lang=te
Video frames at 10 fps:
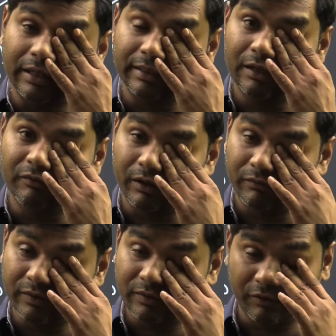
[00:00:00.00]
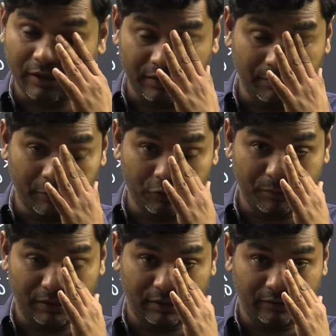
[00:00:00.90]
ఆర్టికల్ వన్ వన్ సెవెన్ ఆధారంగా
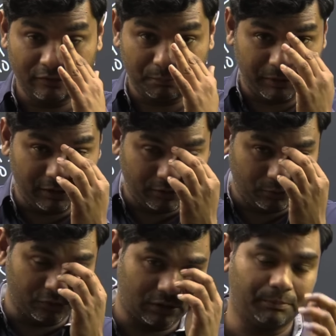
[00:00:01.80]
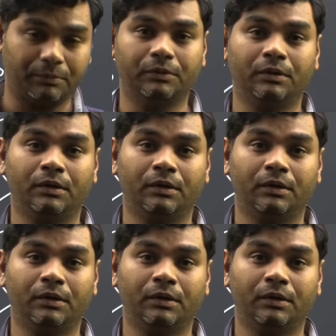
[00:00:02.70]
ప్రవేశపెట్టాలని స్పీకర్ గుర్తింపు